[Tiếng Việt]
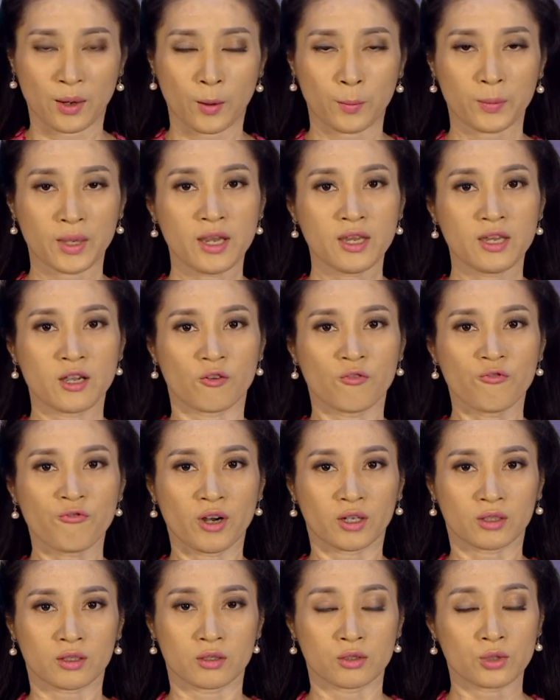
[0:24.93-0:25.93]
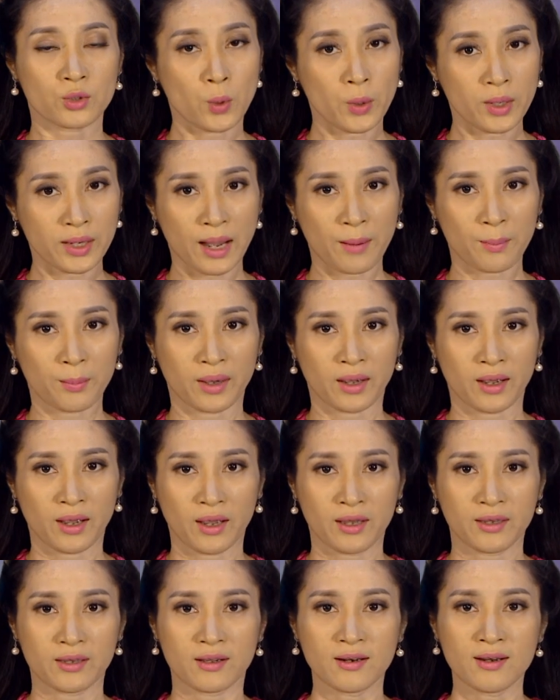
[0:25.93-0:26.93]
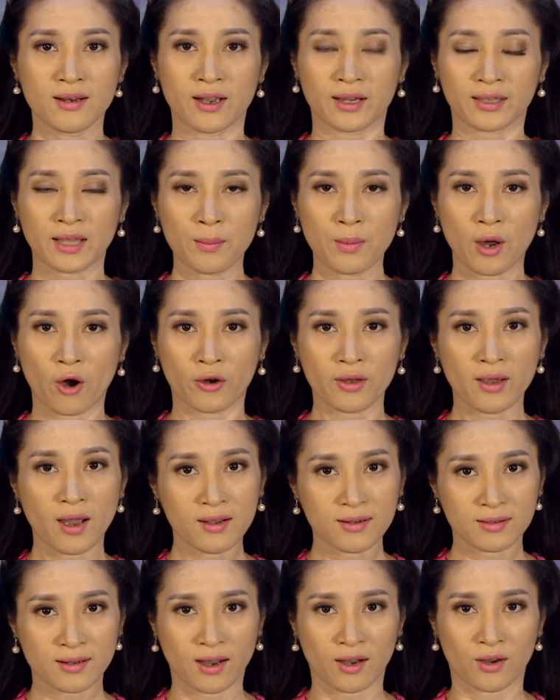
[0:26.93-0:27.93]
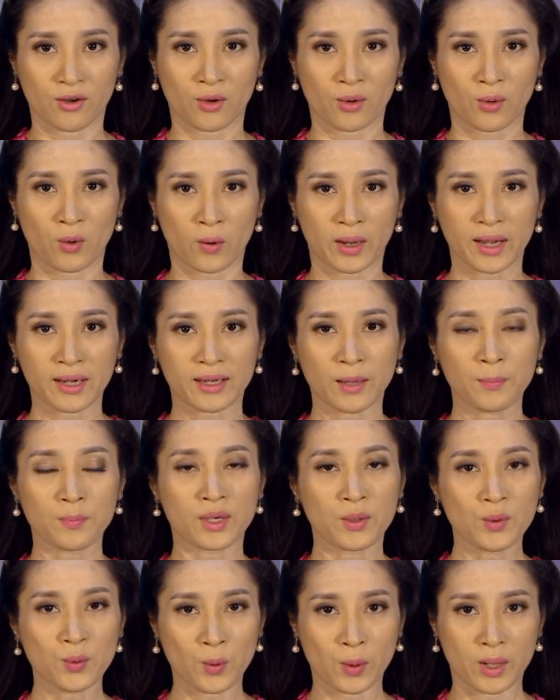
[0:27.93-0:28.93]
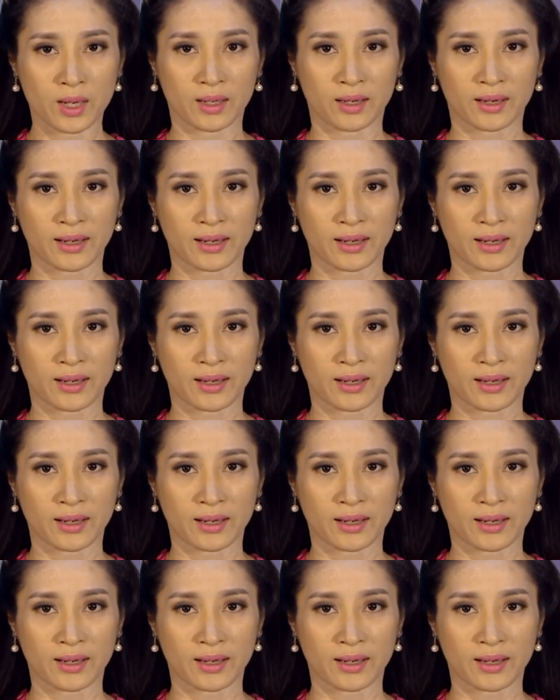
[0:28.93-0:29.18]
với những phần thưởng cuối năm, những lời thăm hỏi ân cần của các cấp chính quyền,